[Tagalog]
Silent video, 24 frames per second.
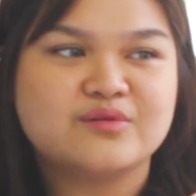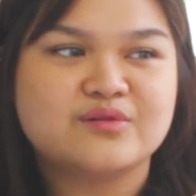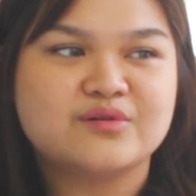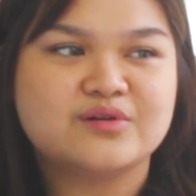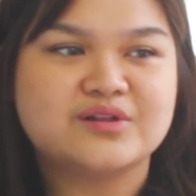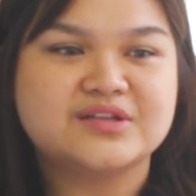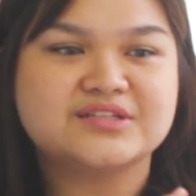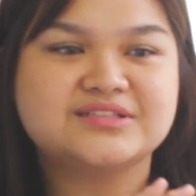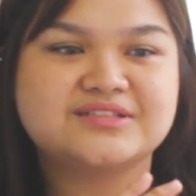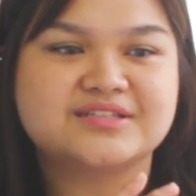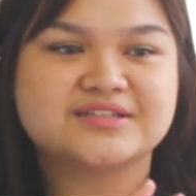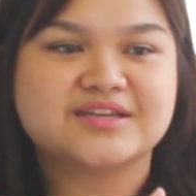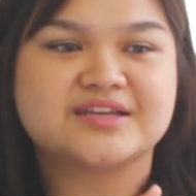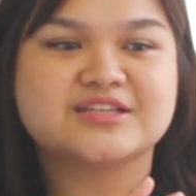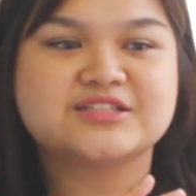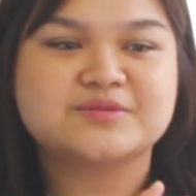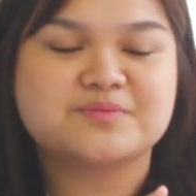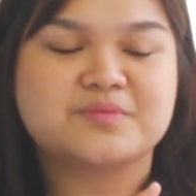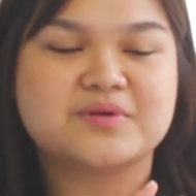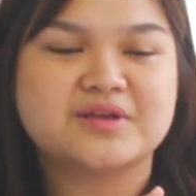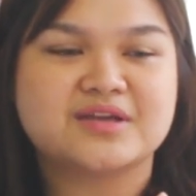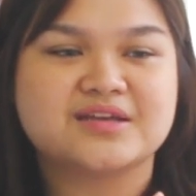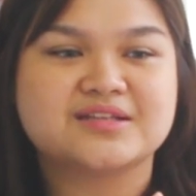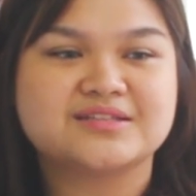holistic
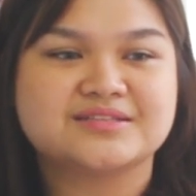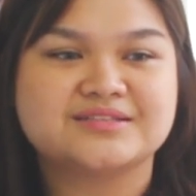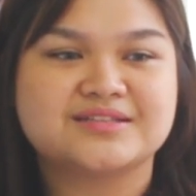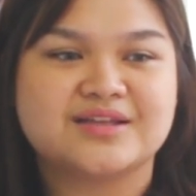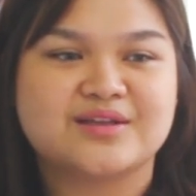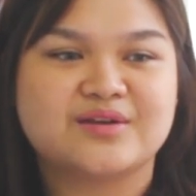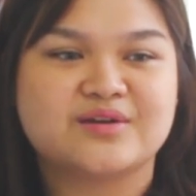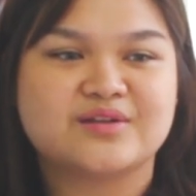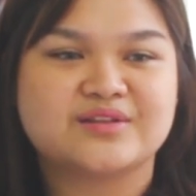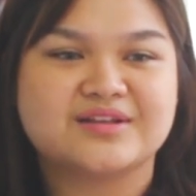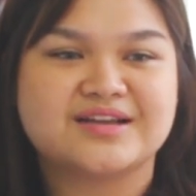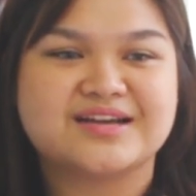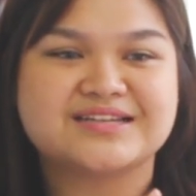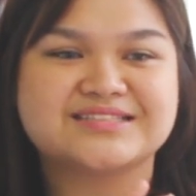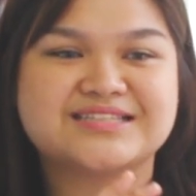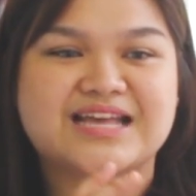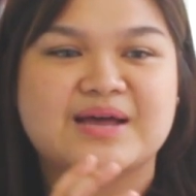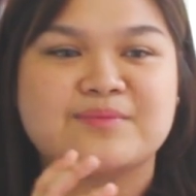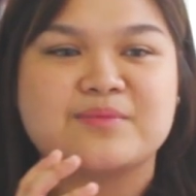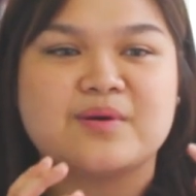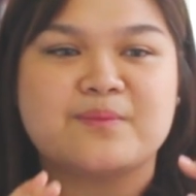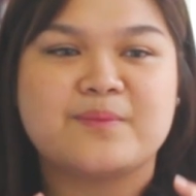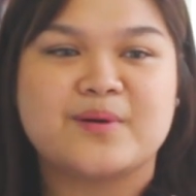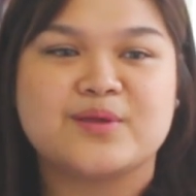experience na yun,
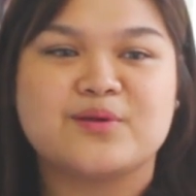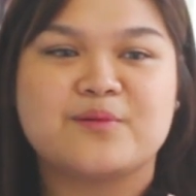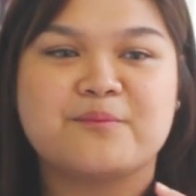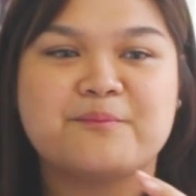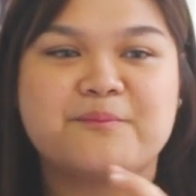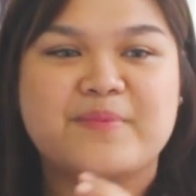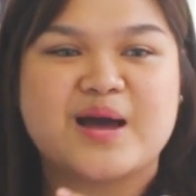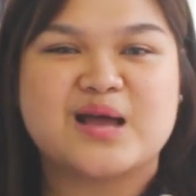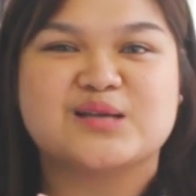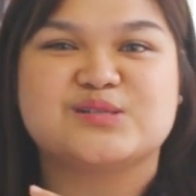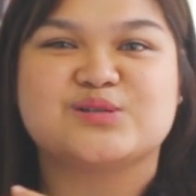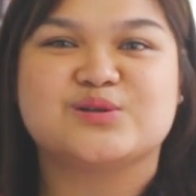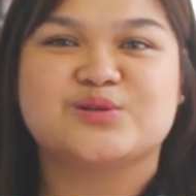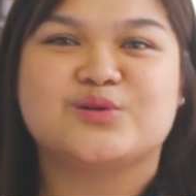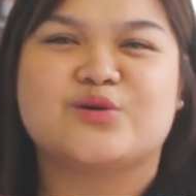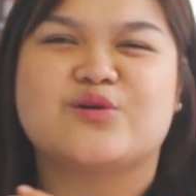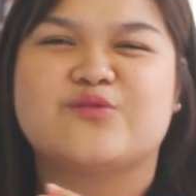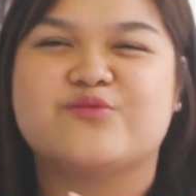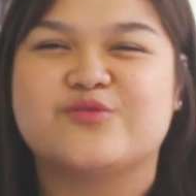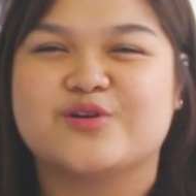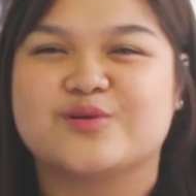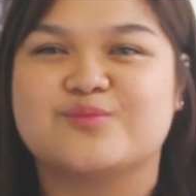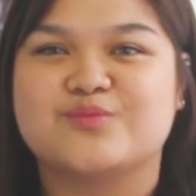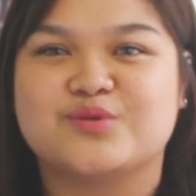kasama pa yung passion
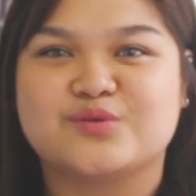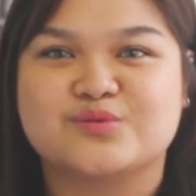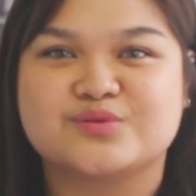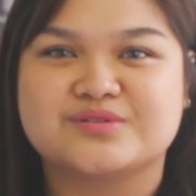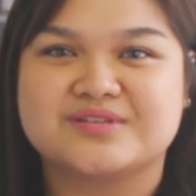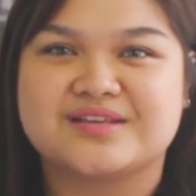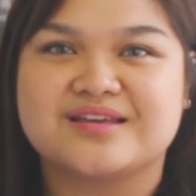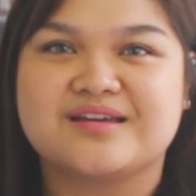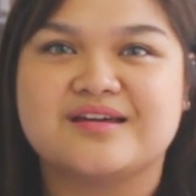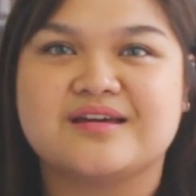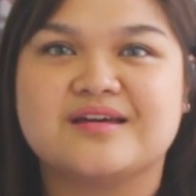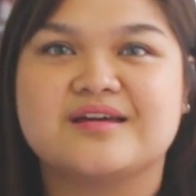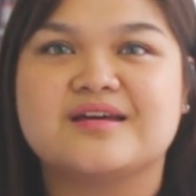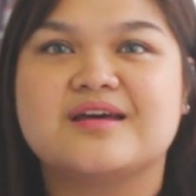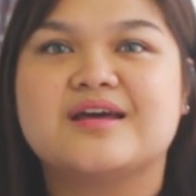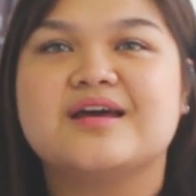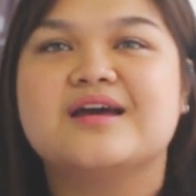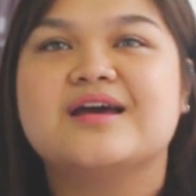ko for music.